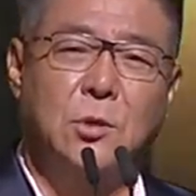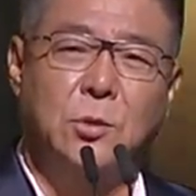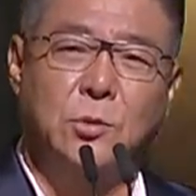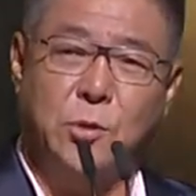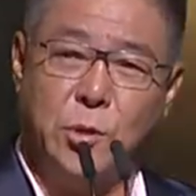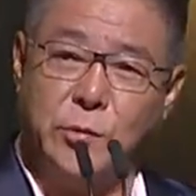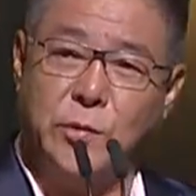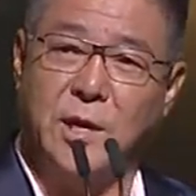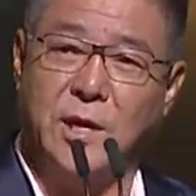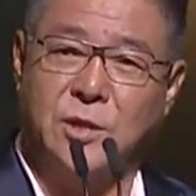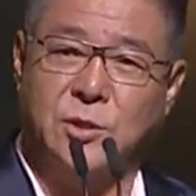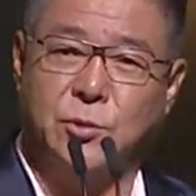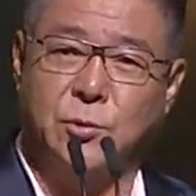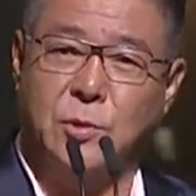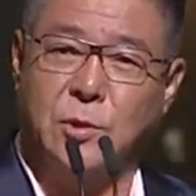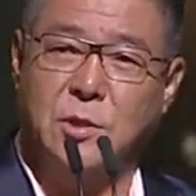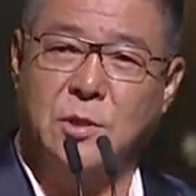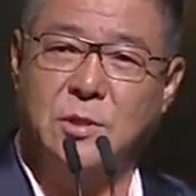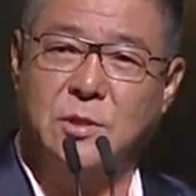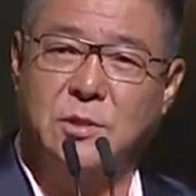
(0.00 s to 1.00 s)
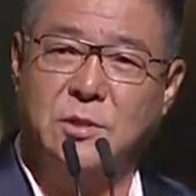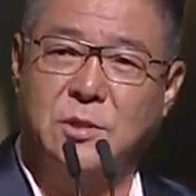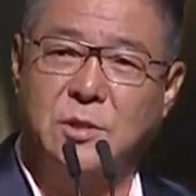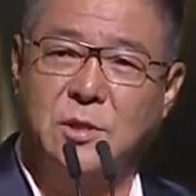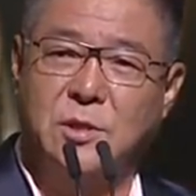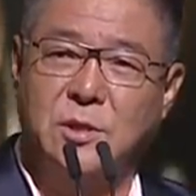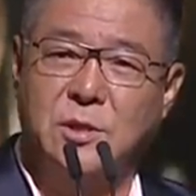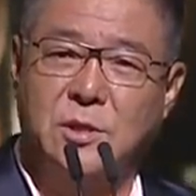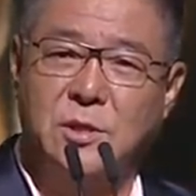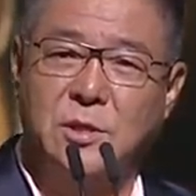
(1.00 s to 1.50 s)
对我来说，
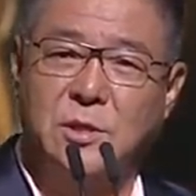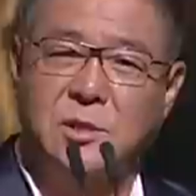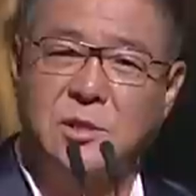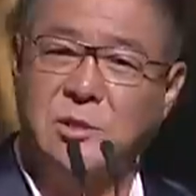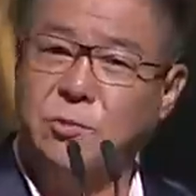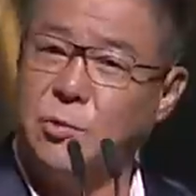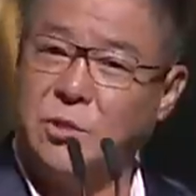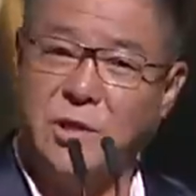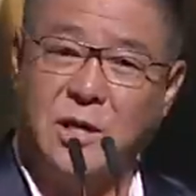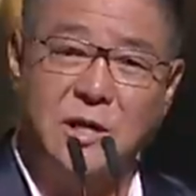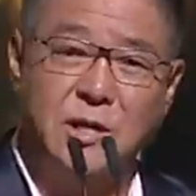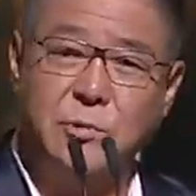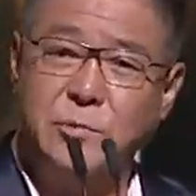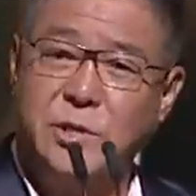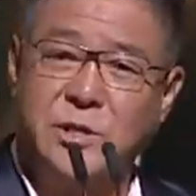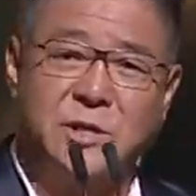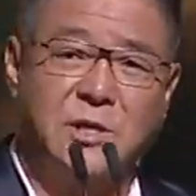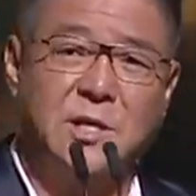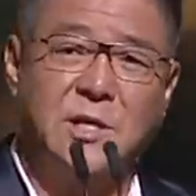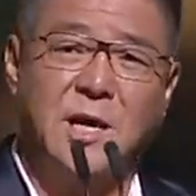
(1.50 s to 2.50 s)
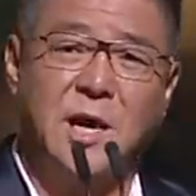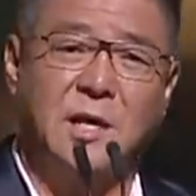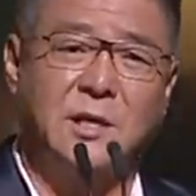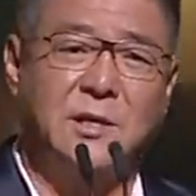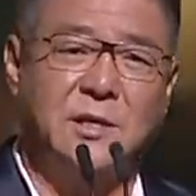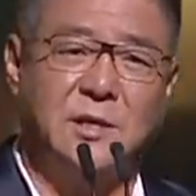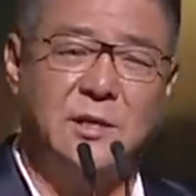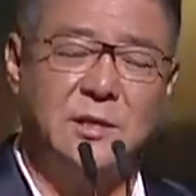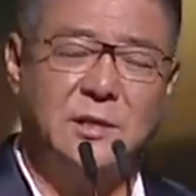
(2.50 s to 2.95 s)
是我的音乐生涯里